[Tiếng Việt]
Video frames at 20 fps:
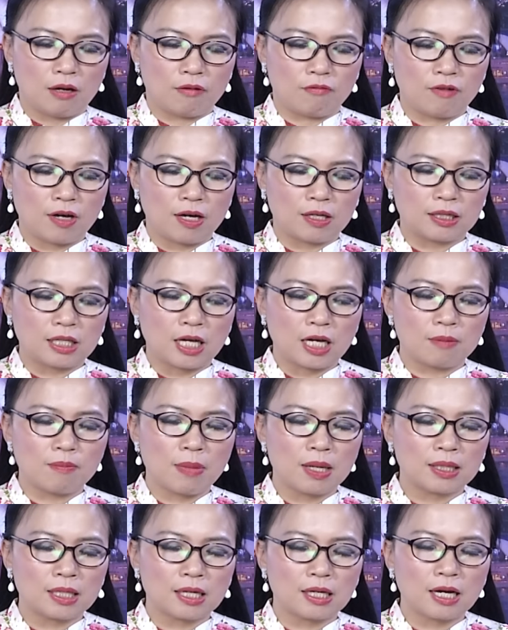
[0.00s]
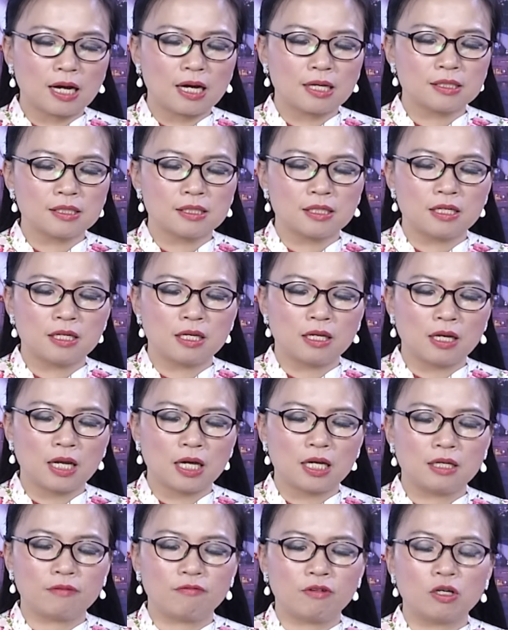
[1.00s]
À, và tại Bantagas thì
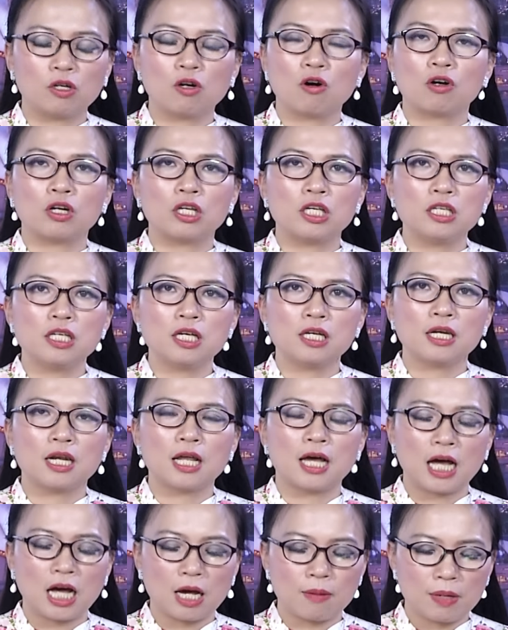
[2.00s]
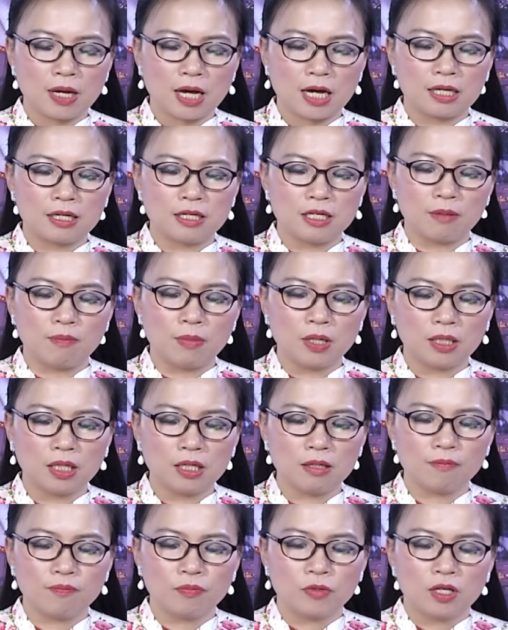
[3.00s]
hiện nay vẫn còn ít nhất là 22 người mất
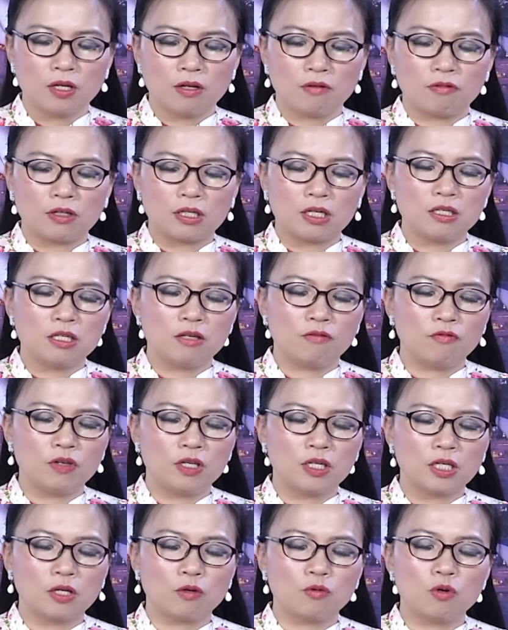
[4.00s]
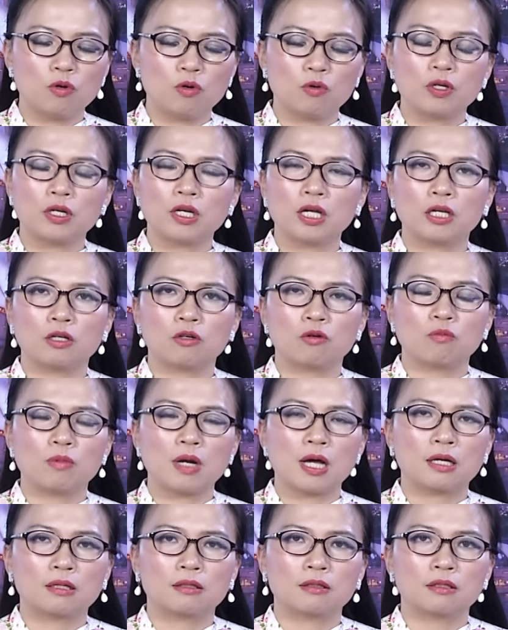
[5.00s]
tích và các nhân viên cứu hộ hiện nay
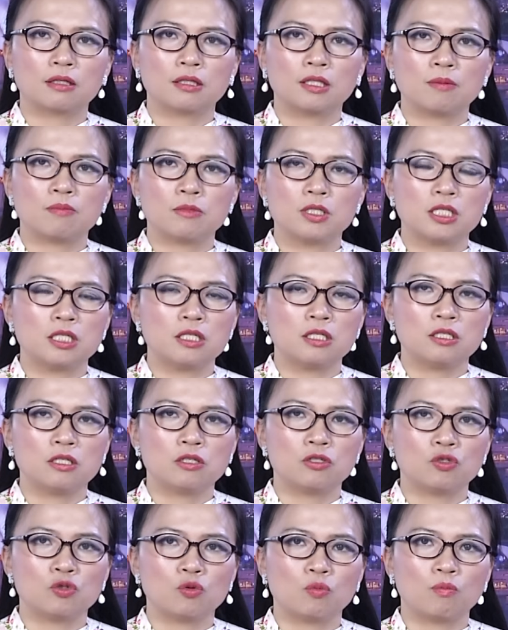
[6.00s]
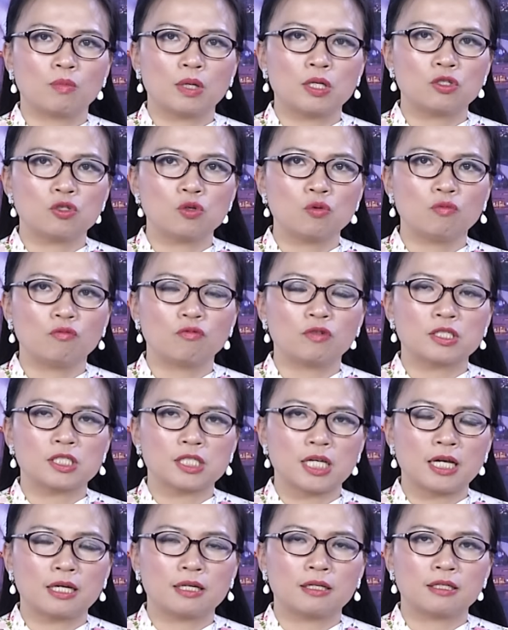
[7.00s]
cũng đang à, thậm chí sử dụng máy xúc và
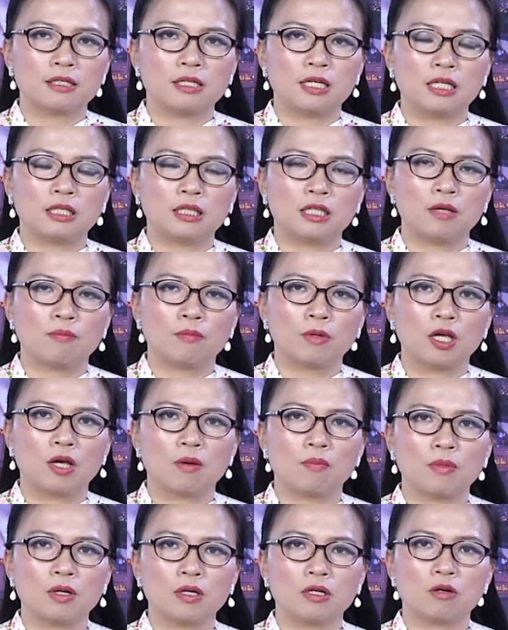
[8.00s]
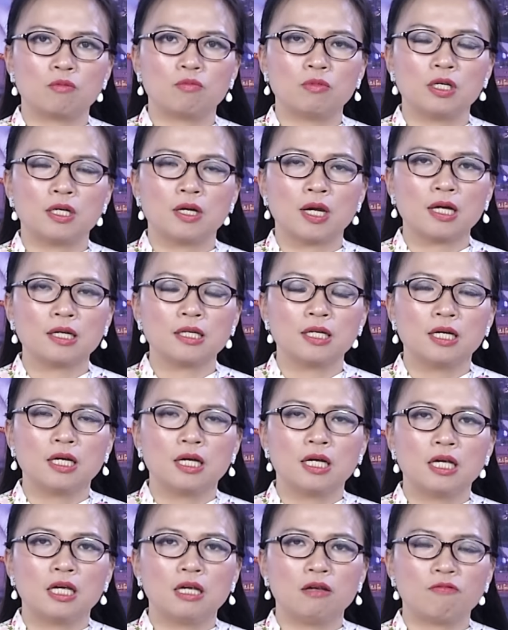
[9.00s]
xẻng để tìm kiếm các đống đổ nát
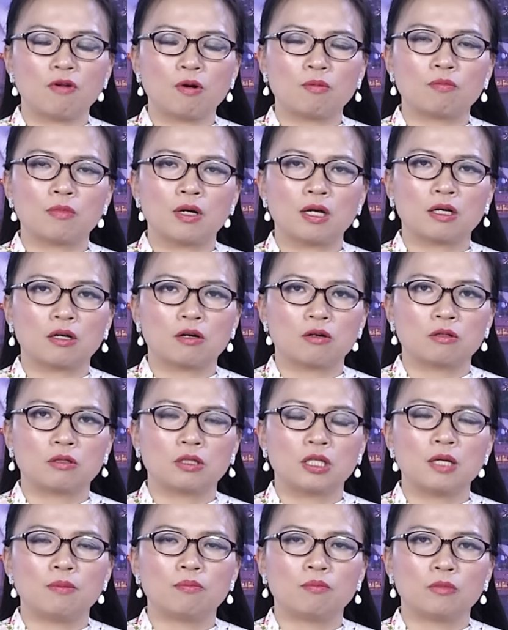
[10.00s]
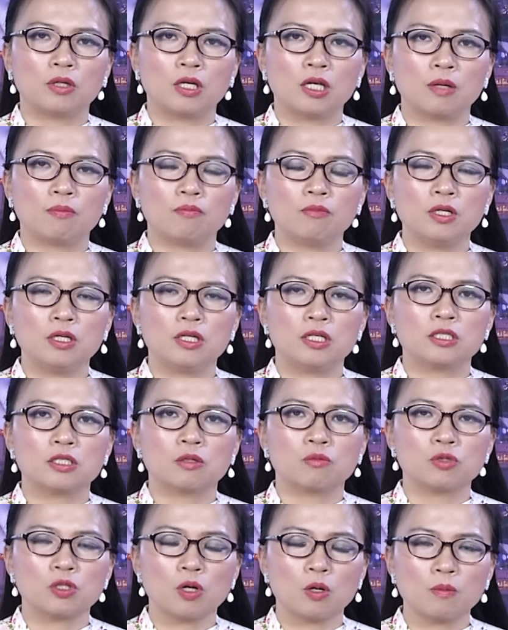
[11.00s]
hy vọng là còn tìm kiếm người
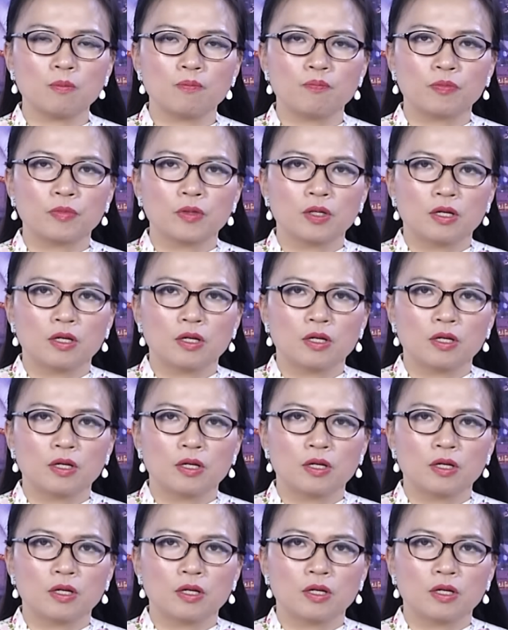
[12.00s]
sống sót